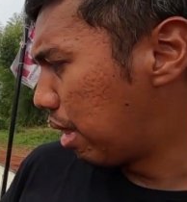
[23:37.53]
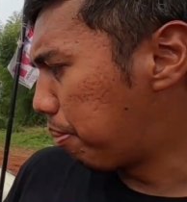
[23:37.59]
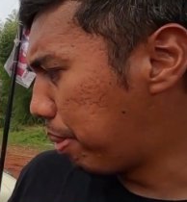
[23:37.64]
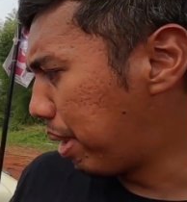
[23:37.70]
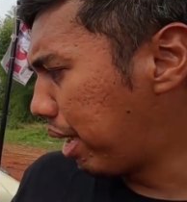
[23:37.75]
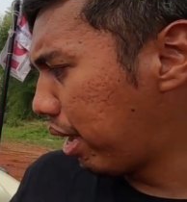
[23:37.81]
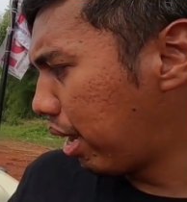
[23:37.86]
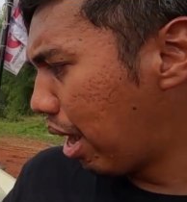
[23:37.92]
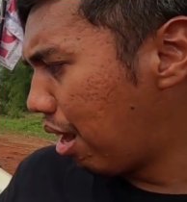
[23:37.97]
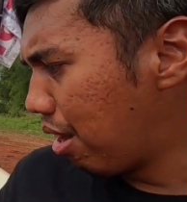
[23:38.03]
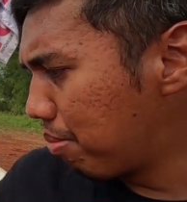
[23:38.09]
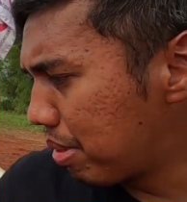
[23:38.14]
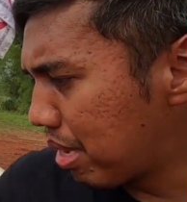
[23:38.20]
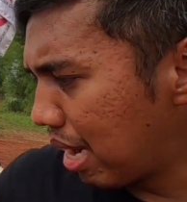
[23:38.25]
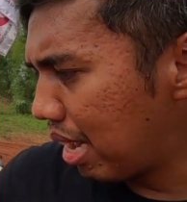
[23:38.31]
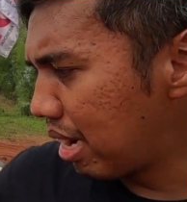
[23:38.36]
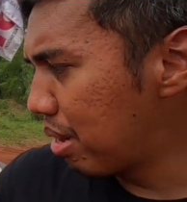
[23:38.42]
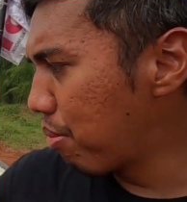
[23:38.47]
Tapi kalau
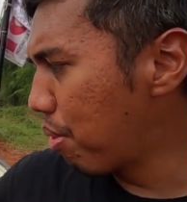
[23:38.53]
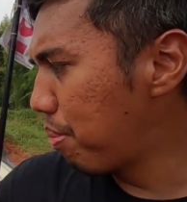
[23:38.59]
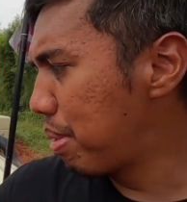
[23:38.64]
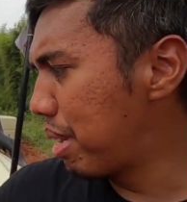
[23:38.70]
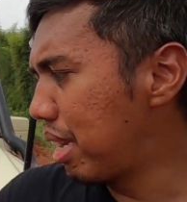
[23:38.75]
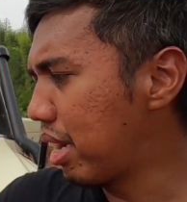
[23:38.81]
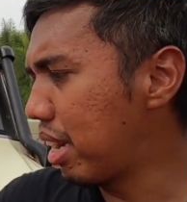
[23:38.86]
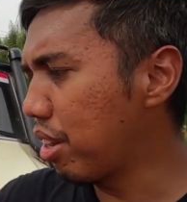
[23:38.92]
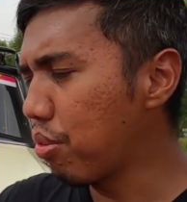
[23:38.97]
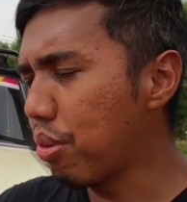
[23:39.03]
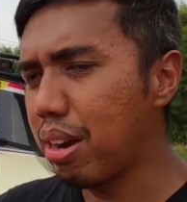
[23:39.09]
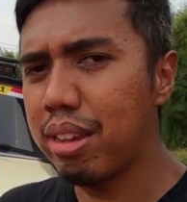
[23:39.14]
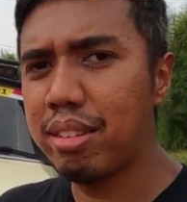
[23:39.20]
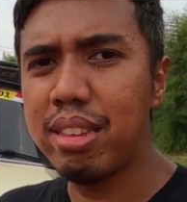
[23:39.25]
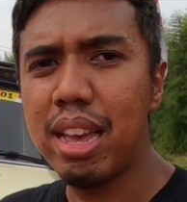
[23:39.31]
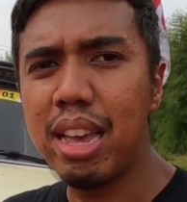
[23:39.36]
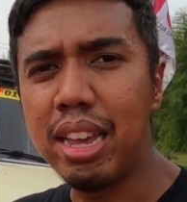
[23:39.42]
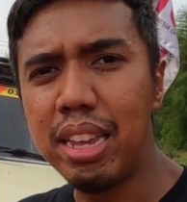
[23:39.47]
misalnya di mobil ini gue
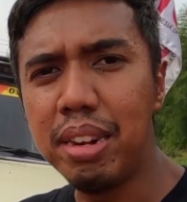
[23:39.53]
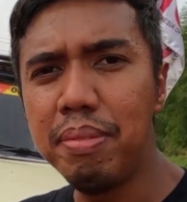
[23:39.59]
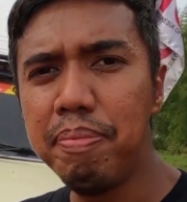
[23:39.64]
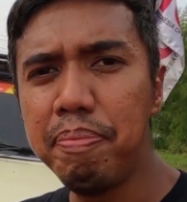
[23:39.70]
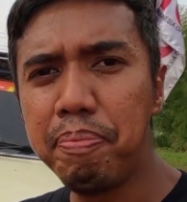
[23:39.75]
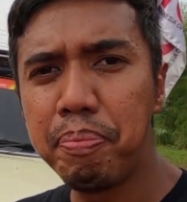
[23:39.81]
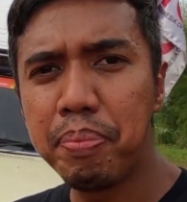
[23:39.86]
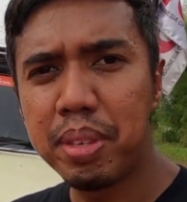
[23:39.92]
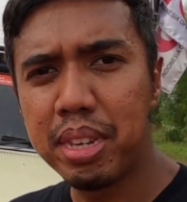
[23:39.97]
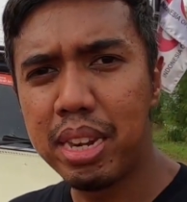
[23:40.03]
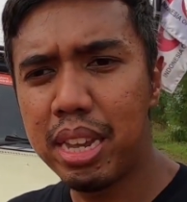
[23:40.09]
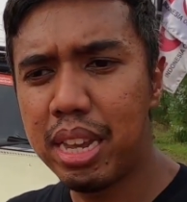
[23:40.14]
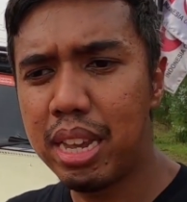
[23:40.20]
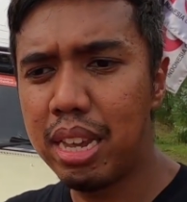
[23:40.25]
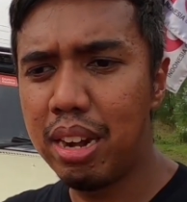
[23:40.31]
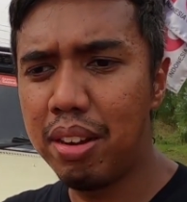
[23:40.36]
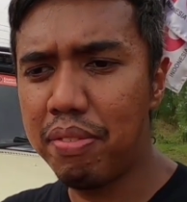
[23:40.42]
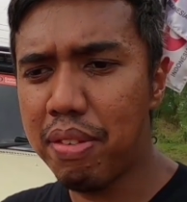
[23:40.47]
rasain
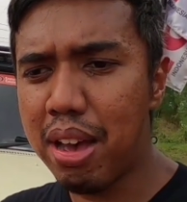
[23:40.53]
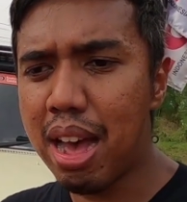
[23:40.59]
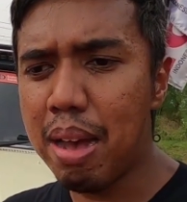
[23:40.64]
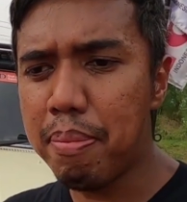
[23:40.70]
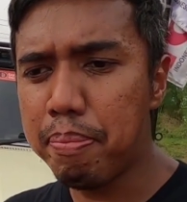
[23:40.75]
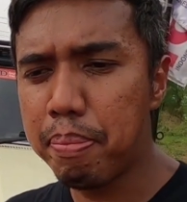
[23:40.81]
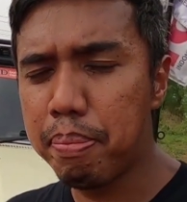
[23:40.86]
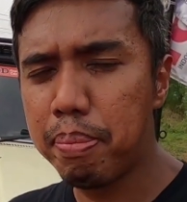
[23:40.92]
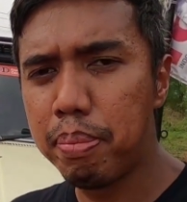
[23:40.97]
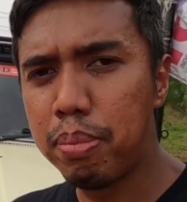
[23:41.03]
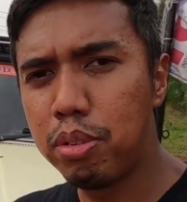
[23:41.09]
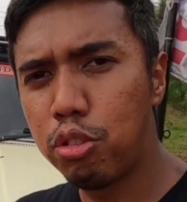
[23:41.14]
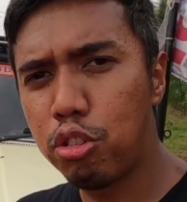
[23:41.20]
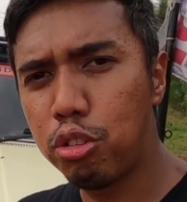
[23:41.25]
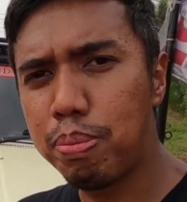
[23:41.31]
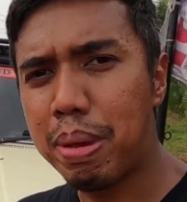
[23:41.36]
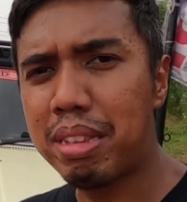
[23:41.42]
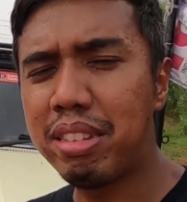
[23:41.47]
di lift up
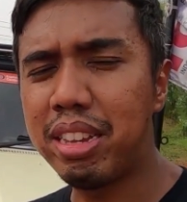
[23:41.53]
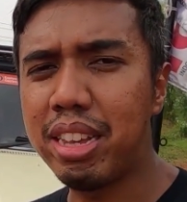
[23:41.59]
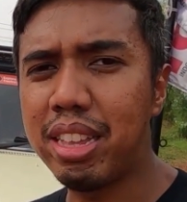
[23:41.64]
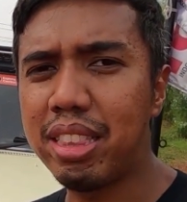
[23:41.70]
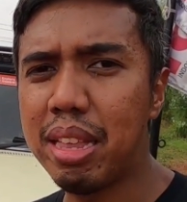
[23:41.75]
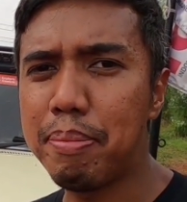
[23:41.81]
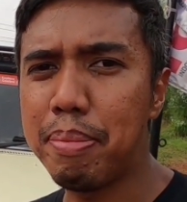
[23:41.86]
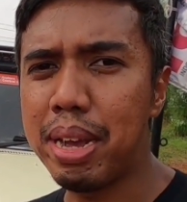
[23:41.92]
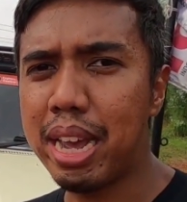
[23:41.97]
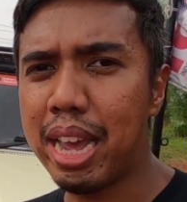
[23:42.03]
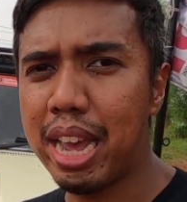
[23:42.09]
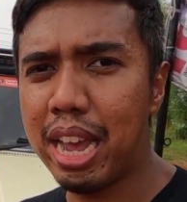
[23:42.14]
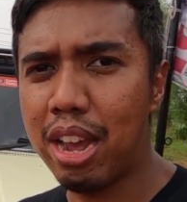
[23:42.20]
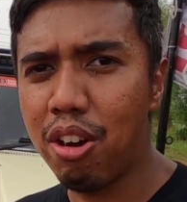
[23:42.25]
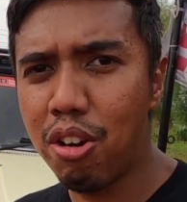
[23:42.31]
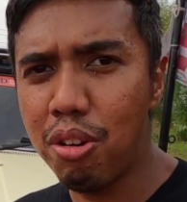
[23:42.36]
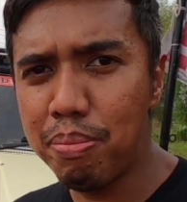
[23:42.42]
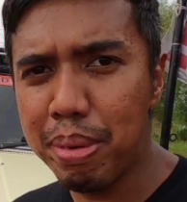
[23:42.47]
suspensi kita
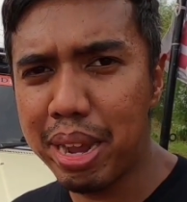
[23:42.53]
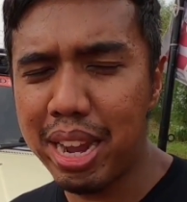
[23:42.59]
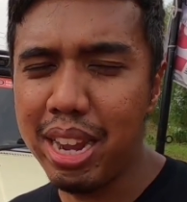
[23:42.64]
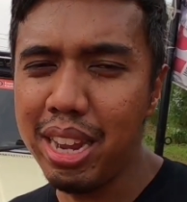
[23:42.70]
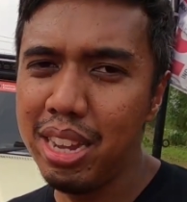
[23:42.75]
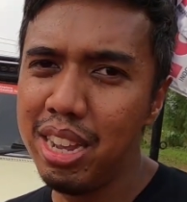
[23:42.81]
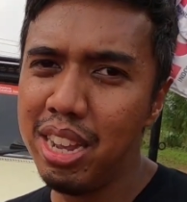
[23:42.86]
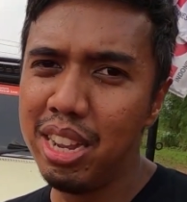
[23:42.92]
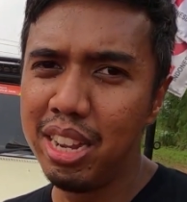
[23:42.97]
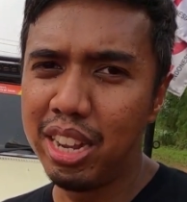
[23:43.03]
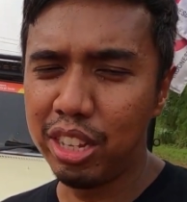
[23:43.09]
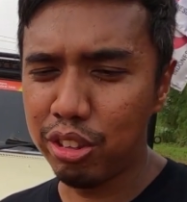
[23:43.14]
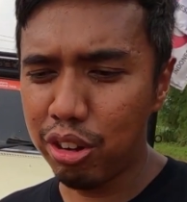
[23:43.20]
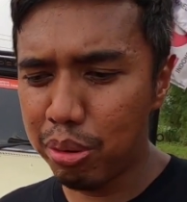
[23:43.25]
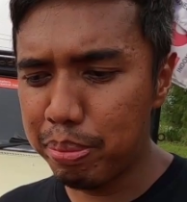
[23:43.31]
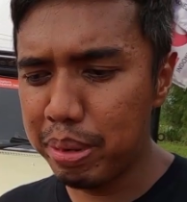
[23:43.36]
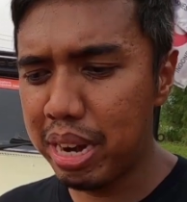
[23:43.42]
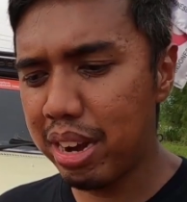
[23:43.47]
pakai Ome
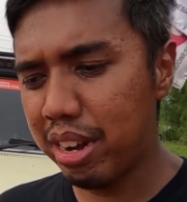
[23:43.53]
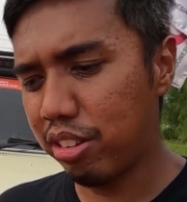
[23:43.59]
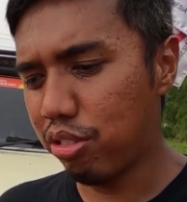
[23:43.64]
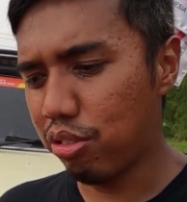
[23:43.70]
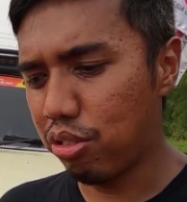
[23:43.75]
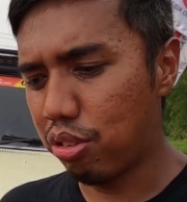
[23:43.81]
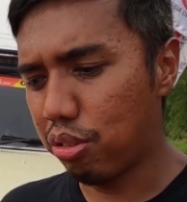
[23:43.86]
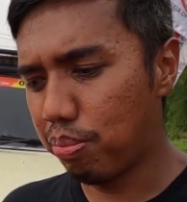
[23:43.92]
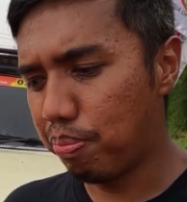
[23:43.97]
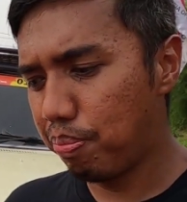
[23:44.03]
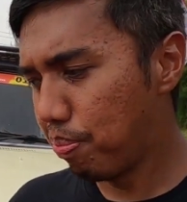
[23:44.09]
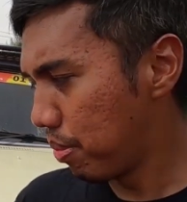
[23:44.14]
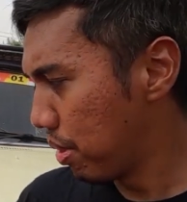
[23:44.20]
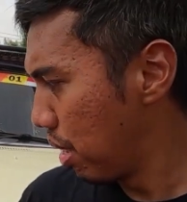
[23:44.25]
itu lebih dari cukup.